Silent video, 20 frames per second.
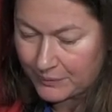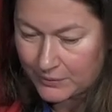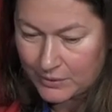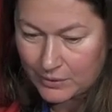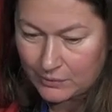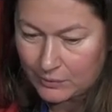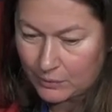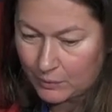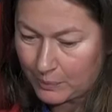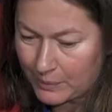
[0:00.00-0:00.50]

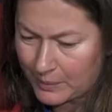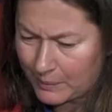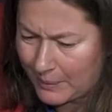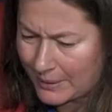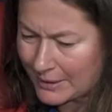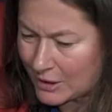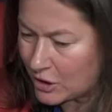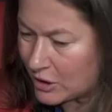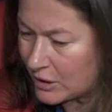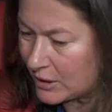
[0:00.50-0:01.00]
ну,
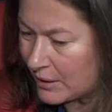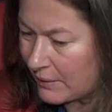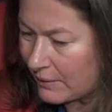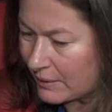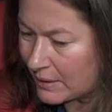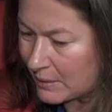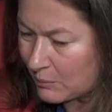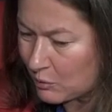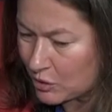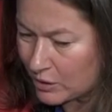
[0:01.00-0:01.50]
прагматично,
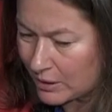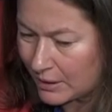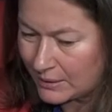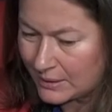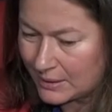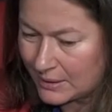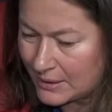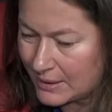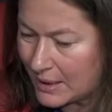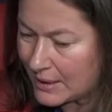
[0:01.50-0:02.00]
наверное, немножко
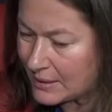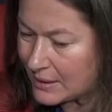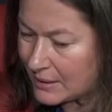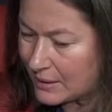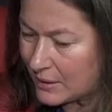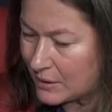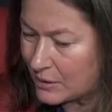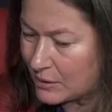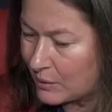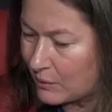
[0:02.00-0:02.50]

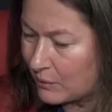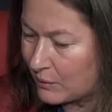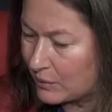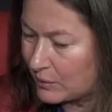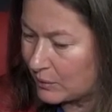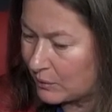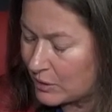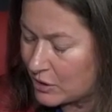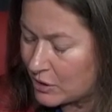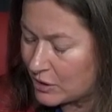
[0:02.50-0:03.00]
отрицательное
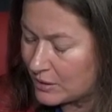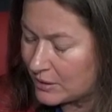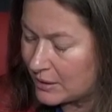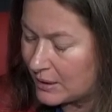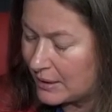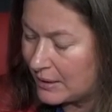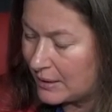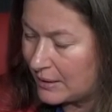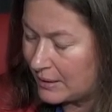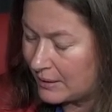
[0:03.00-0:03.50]
слово, но очень
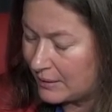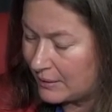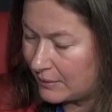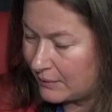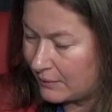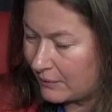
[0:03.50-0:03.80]
в